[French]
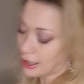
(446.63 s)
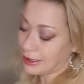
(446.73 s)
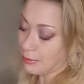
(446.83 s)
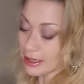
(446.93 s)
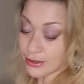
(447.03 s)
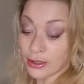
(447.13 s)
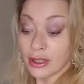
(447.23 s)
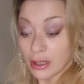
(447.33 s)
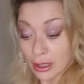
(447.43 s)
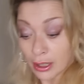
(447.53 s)
à des personnes
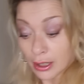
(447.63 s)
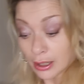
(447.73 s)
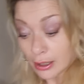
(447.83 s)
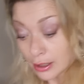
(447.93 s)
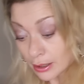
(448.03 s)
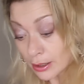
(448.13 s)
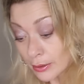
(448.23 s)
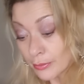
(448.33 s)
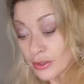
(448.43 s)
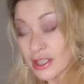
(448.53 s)

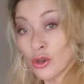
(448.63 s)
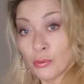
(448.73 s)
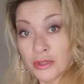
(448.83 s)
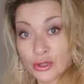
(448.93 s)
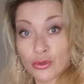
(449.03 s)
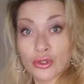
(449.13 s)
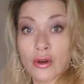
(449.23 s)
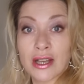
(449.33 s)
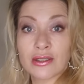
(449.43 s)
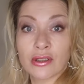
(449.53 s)
qui ont mis du
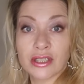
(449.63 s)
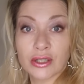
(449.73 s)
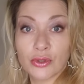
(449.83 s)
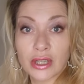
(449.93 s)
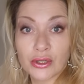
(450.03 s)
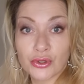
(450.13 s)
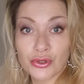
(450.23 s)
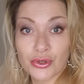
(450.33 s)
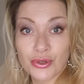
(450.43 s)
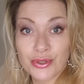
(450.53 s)
temps à sortir de quelque
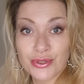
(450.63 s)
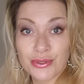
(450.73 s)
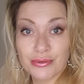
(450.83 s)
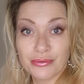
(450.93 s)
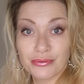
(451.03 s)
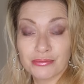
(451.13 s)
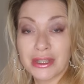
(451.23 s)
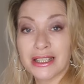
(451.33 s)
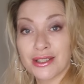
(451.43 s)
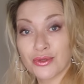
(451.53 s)
chose,
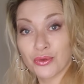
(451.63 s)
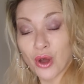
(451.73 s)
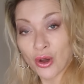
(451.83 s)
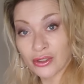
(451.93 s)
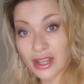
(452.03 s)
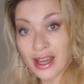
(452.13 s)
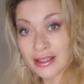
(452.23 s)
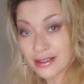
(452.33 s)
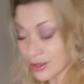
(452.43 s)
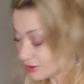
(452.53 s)
mais qui sont en train
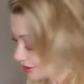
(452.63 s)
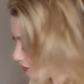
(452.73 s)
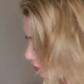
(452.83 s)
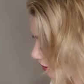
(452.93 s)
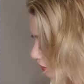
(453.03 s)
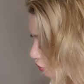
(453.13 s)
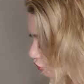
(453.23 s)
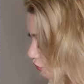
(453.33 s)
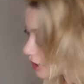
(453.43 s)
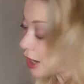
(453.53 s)
de sortir de quelque
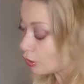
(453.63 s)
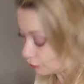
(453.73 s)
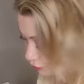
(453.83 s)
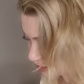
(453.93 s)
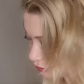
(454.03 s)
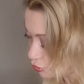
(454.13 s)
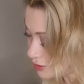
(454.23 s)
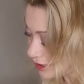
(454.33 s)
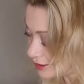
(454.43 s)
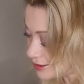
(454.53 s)
chose. Alors, vous êtes
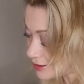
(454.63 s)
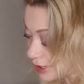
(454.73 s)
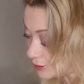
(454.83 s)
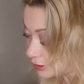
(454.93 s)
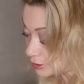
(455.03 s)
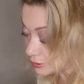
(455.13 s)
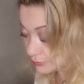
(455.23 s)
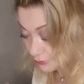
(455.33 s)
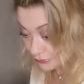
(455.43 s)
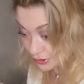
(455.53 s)
tous à des stades
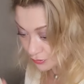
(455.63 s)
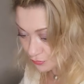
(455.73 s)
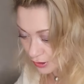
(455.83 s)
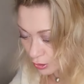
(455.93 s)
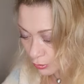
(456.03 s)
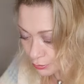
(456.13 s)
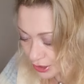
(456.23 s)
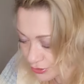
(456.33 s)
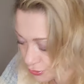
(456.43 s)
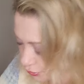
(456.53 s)
différents,
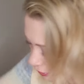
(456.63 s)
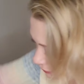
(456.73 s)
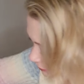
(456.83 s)
bien sûr.